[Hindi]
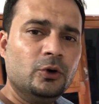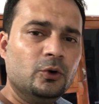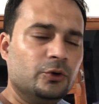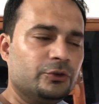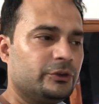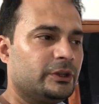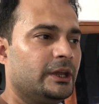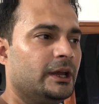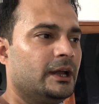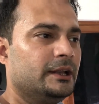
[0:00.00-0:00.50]

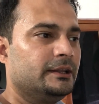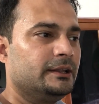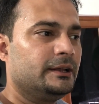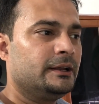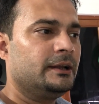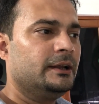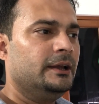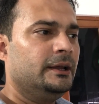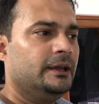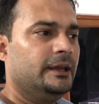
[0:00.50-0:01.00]
उसके
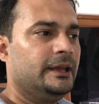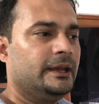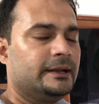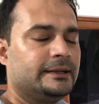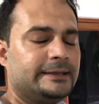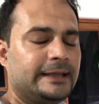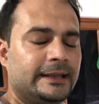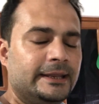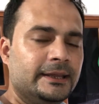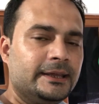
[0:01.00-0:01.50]
अंदर
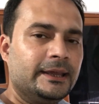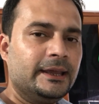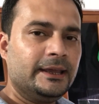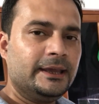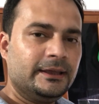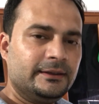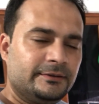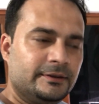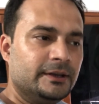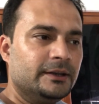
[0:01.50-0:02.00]
एक टैनिक
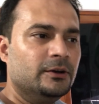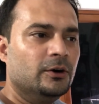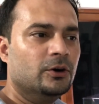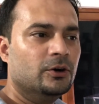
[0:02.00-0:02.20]
एसिड